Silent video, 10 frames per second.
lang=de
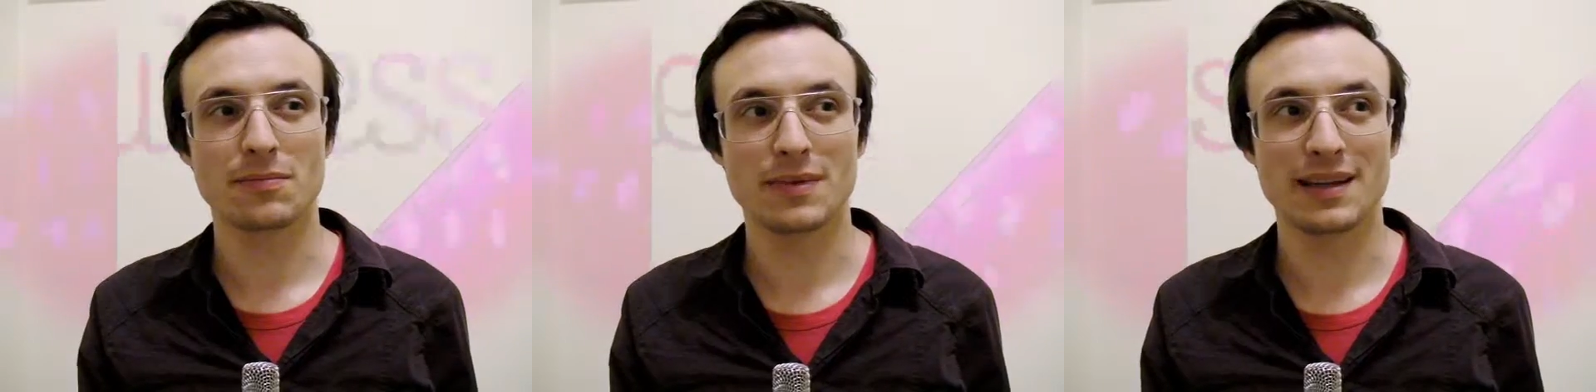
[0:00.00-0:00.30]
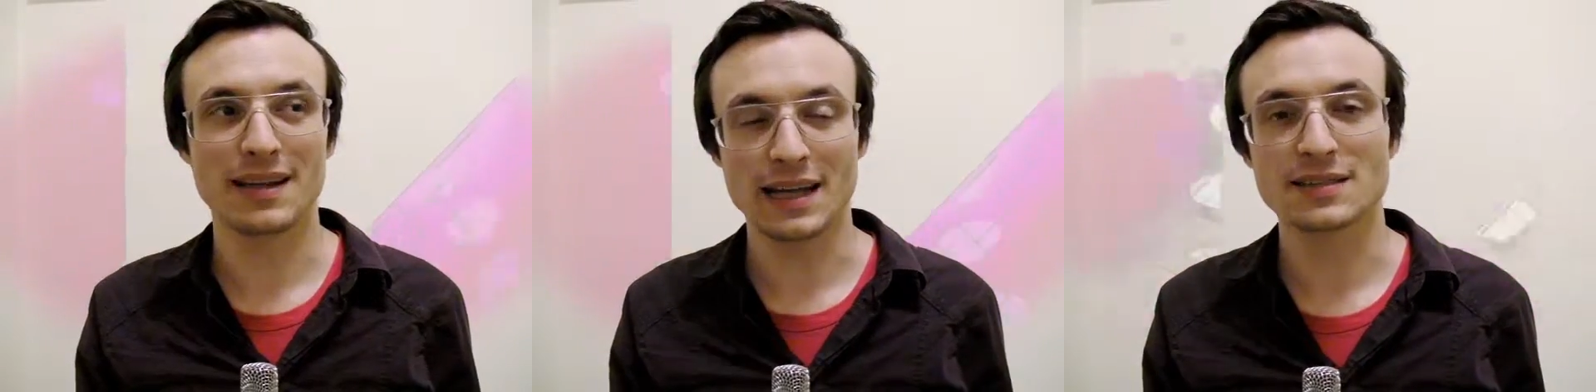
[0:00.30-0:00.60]

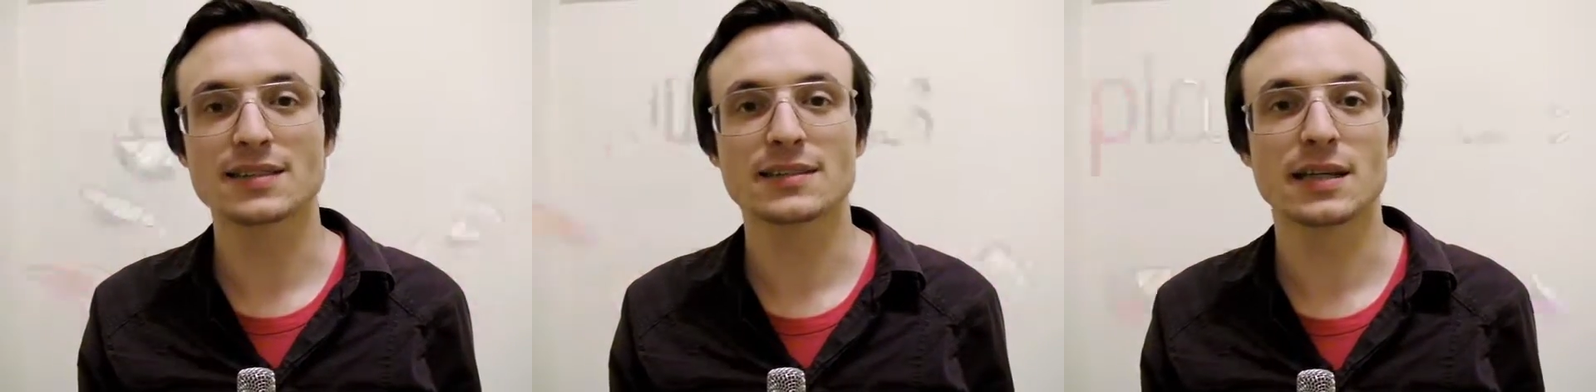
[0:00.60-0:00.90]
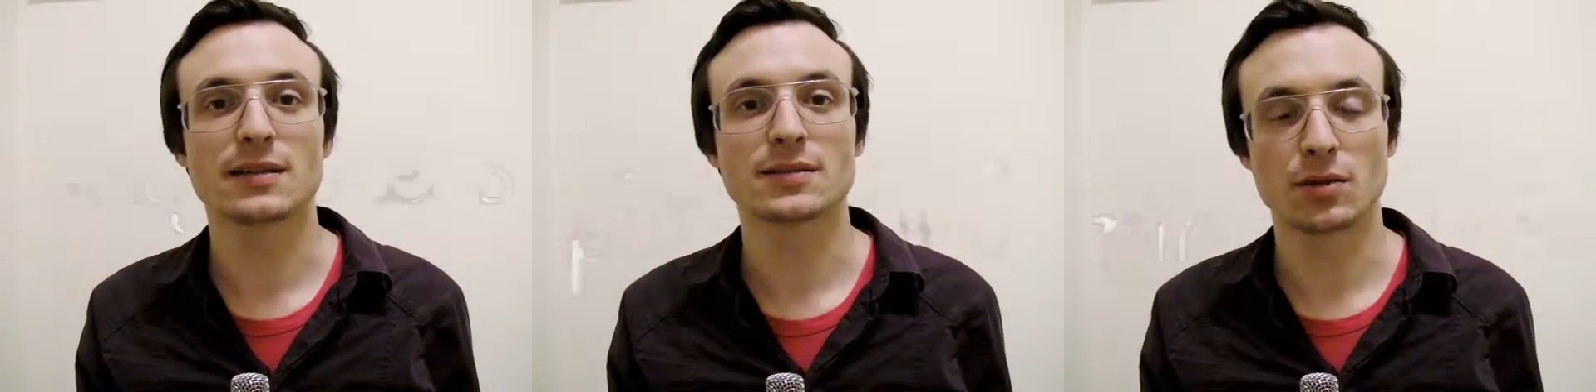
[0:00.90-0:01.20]
in letzter
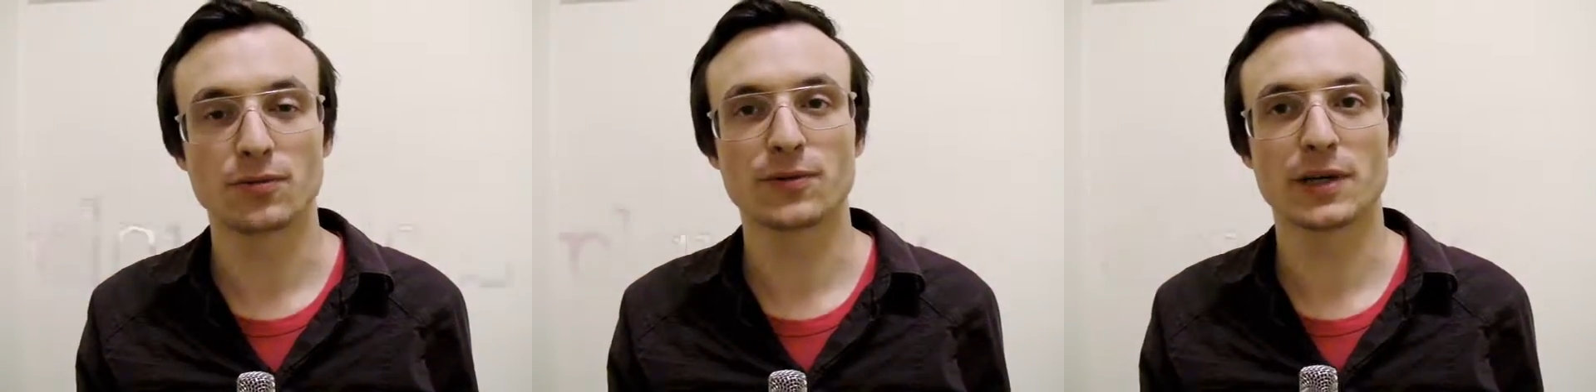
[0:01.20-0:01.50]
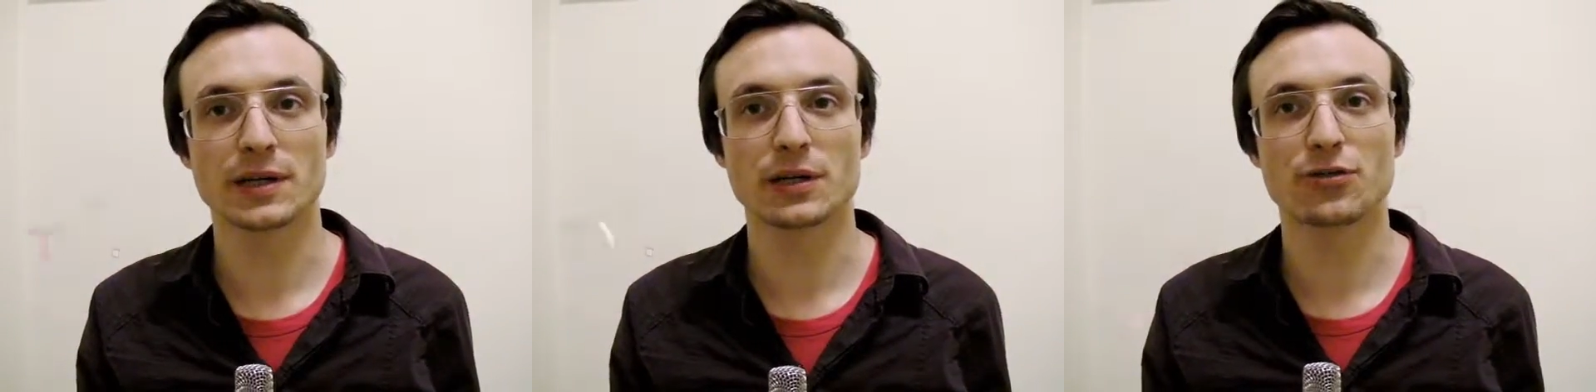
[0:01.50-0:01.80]
Zeit des
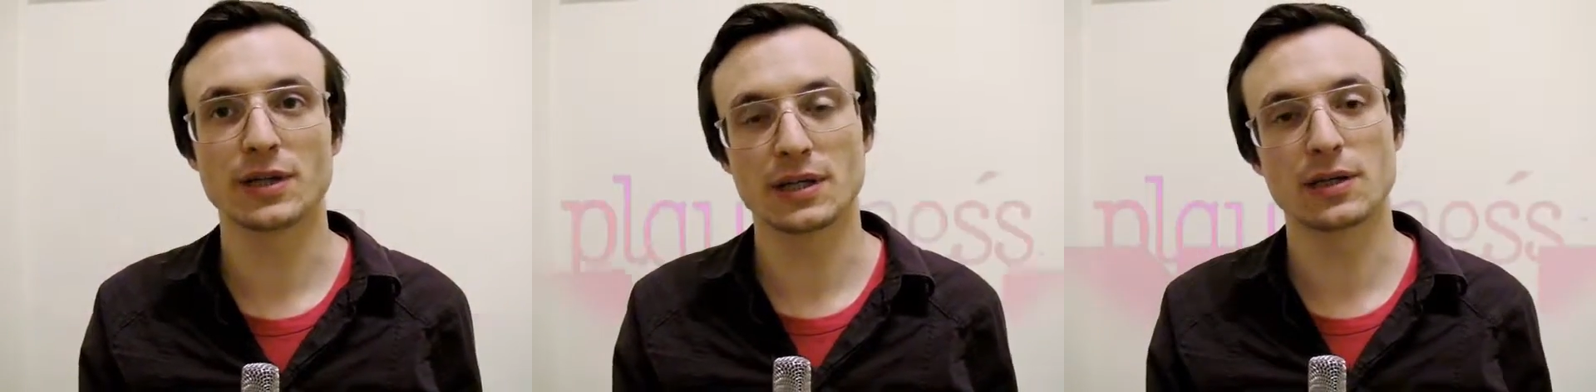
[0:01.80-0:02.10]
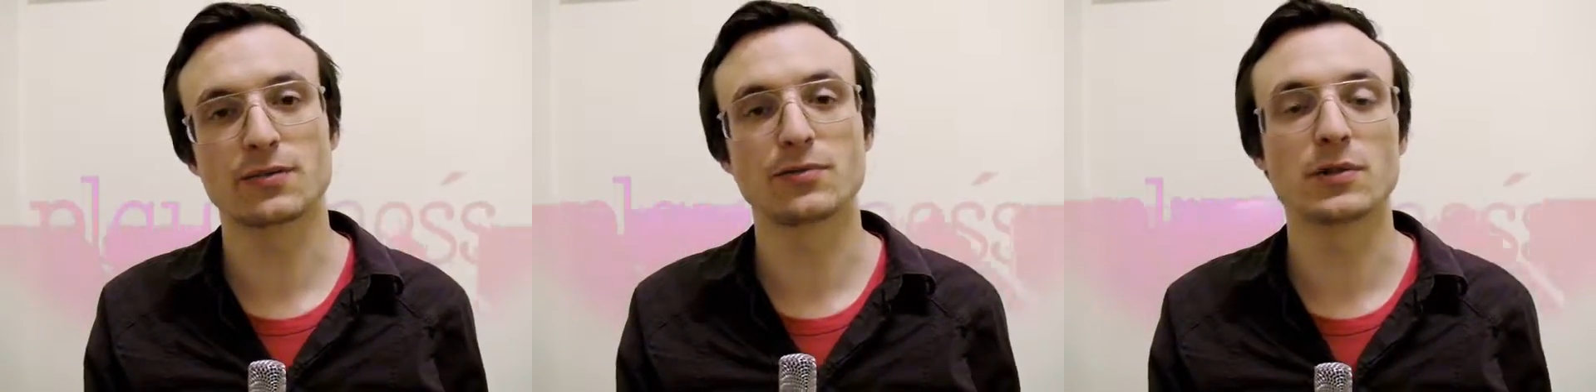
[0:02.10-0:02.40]
Öfteren
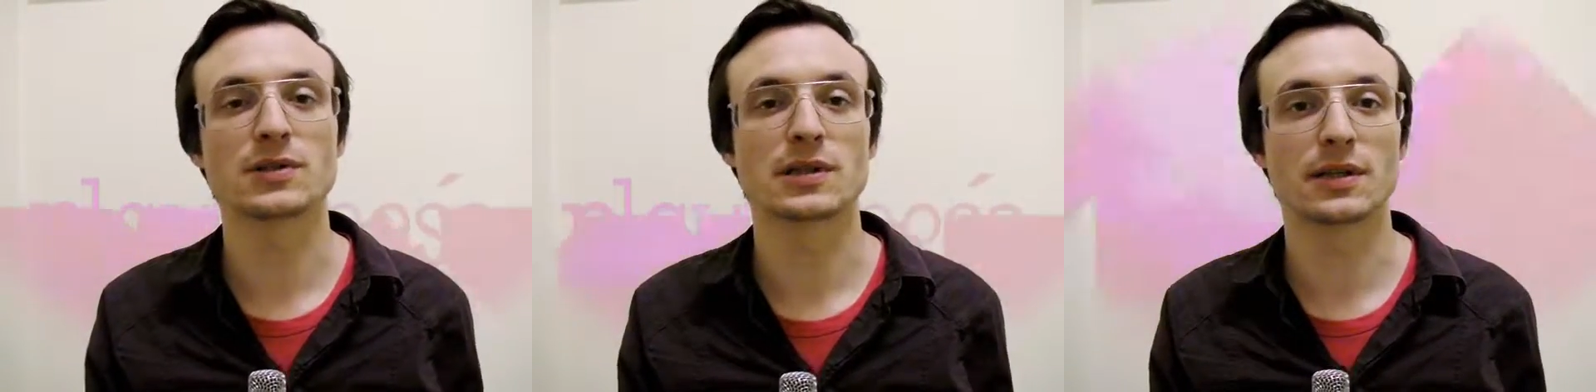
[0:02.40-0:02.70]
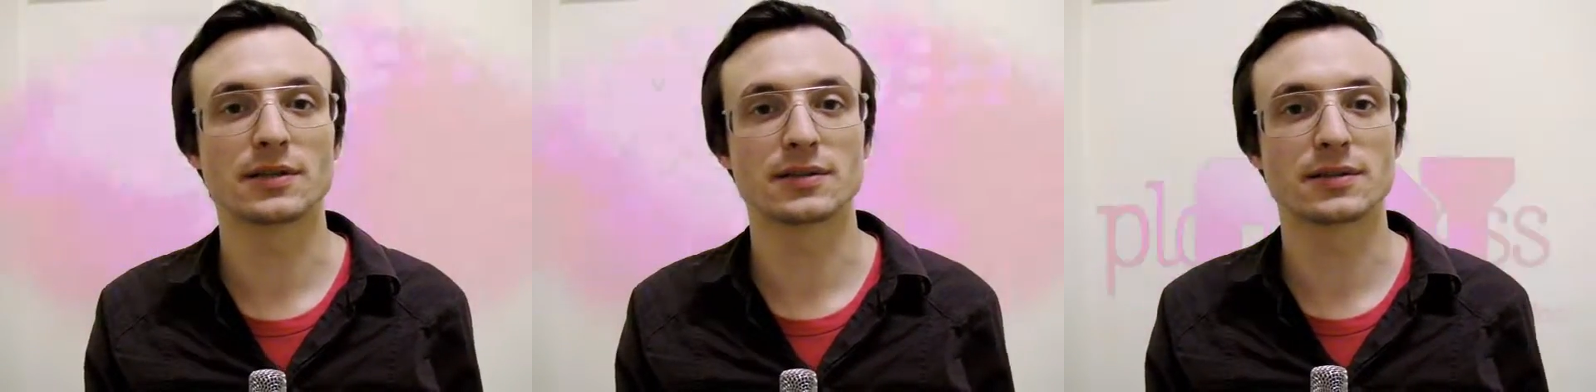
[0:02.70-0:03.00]
geschichtlich
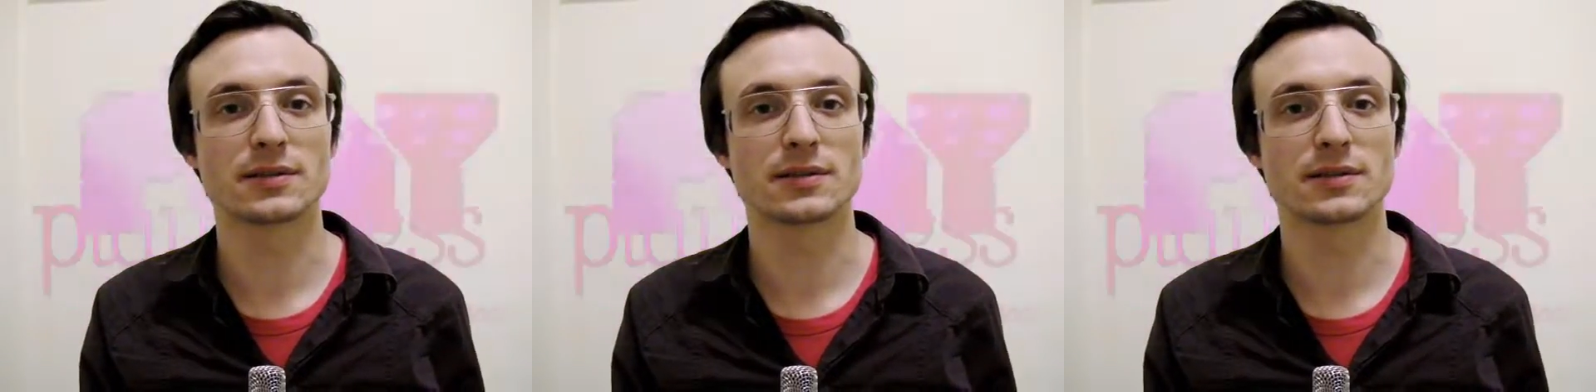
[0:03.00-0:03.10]
verwurzelt ist.